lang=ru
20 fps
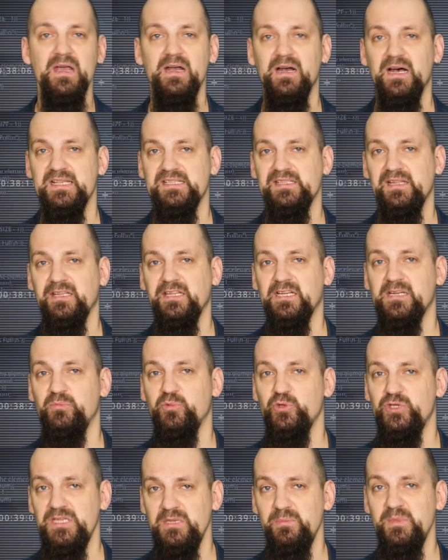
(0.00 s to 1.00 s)
Остаток
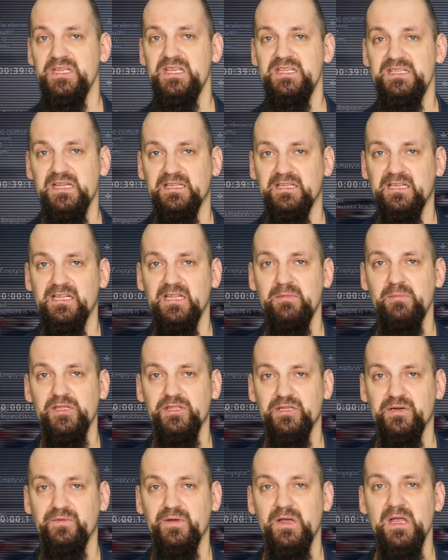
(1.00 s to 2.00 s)
пути, 50
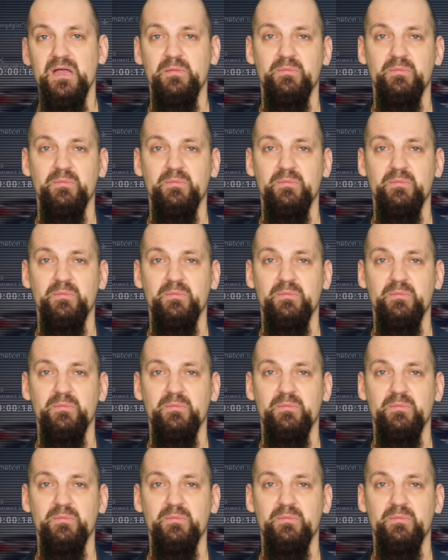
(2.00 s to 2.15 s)
километров,